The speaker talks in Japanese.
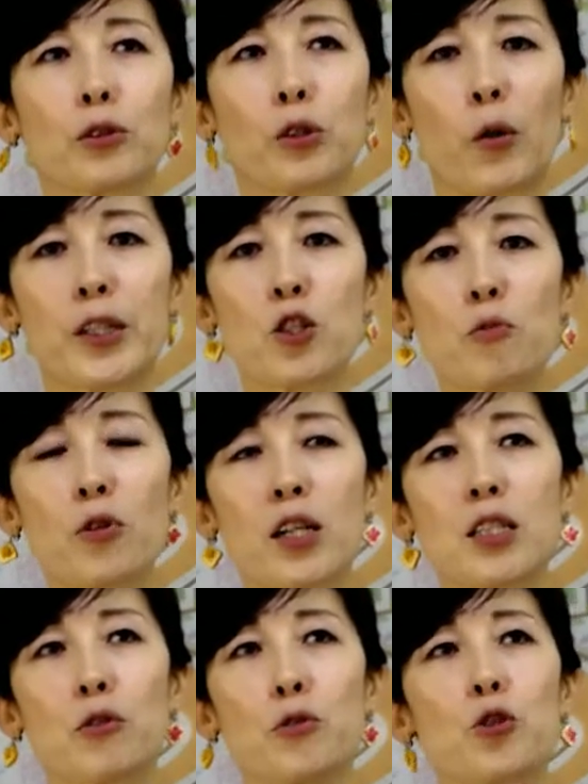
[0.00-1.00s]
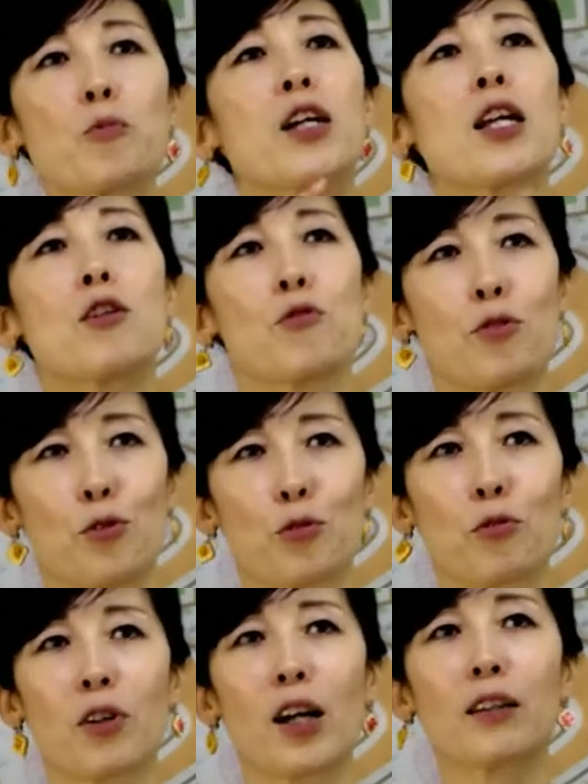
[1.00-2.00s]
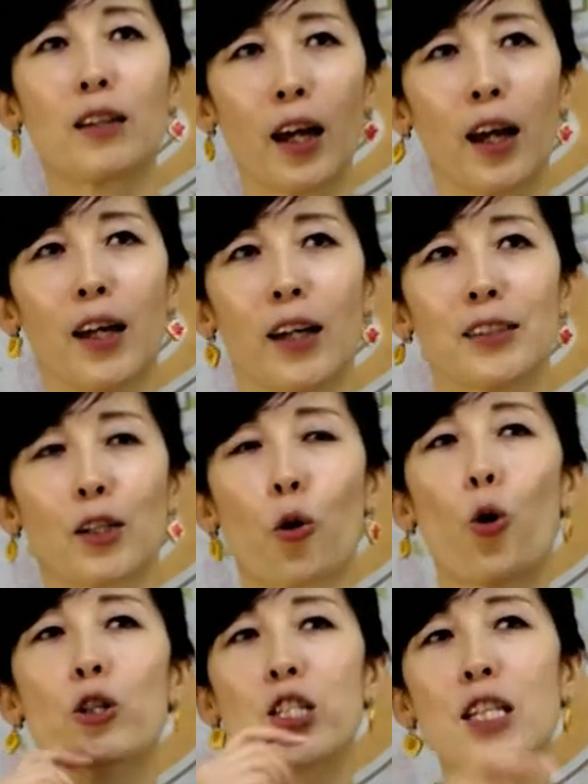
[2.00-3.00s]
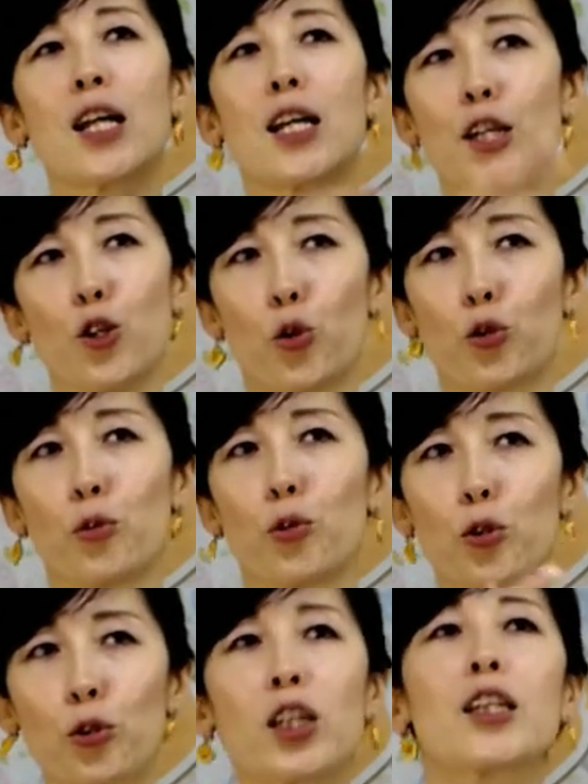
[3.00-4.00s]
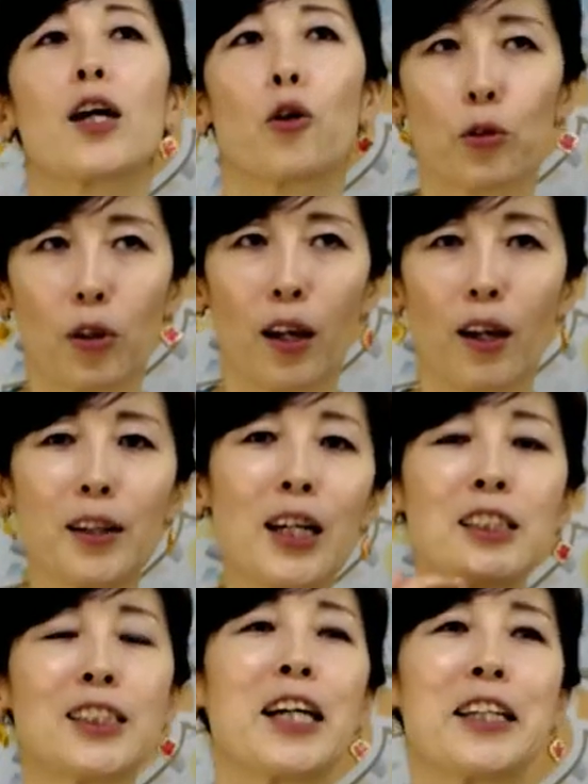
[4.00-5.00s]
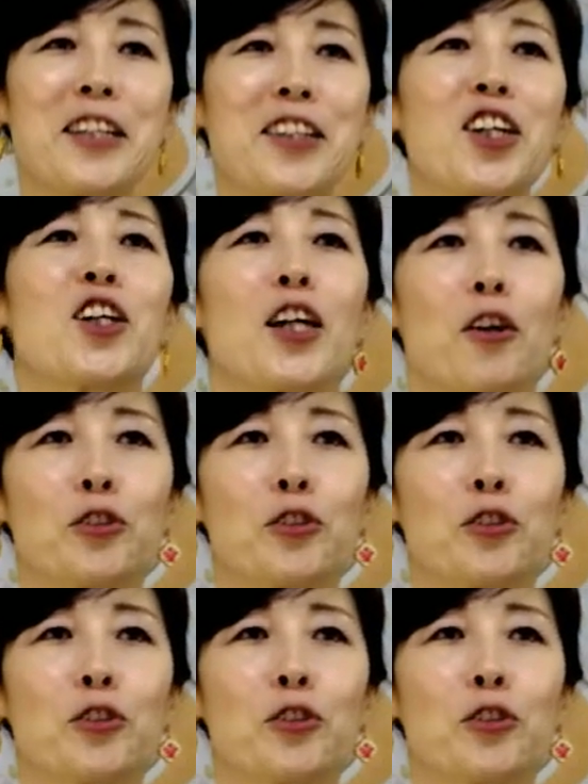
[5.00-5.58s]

私も傘盗まれるっていう人のがあって、じゃこうしたらいいよっていうのを言ってたよって、「え何何?」って聞いたの。